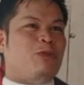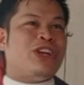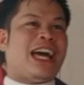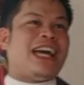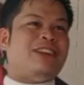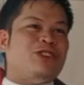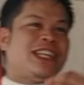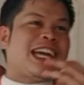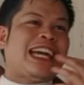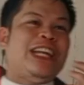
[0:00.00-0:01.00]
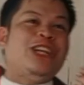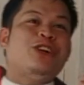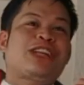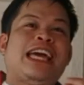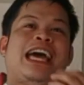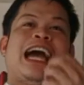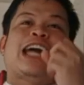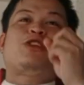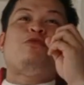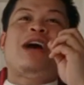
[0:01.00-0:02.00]
Unya, o sila kanindot kay
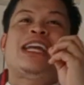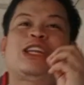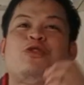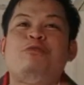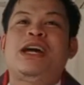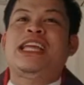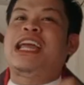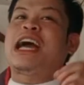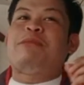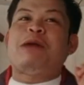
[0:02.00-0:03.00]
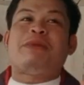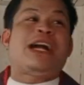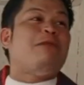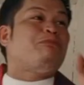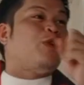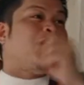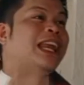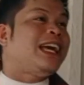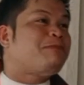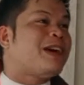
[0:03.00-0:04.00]
agatong mga natuman nila nga mga pagampo
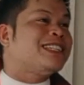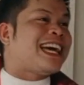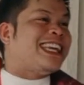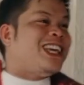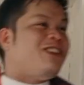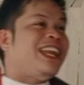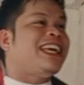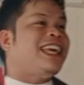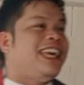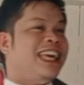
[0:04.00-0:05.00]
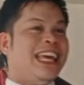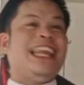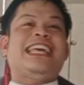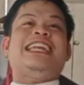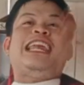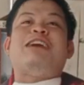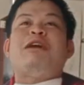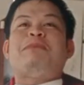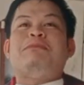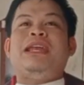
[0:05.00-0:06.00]
ilang gipangsangya, ilang gi, ilang giina ilang
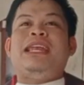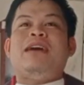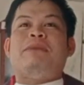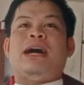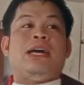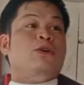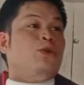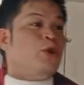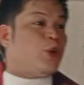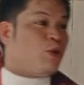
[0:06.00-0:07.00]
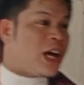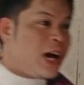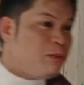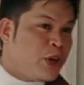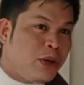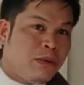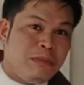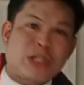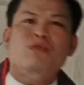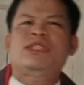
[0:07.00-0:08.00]
nga pamilya ba. Hoy kung naamoy
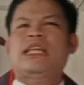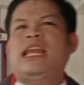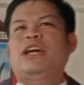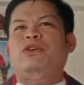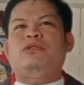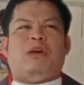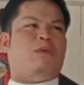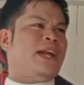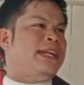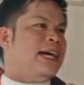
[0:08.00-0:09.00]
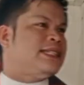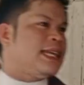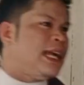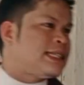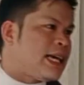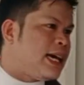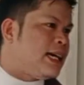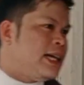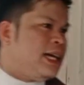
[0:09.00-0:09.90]
bisag unsa na lang gud, nawad-an sila sa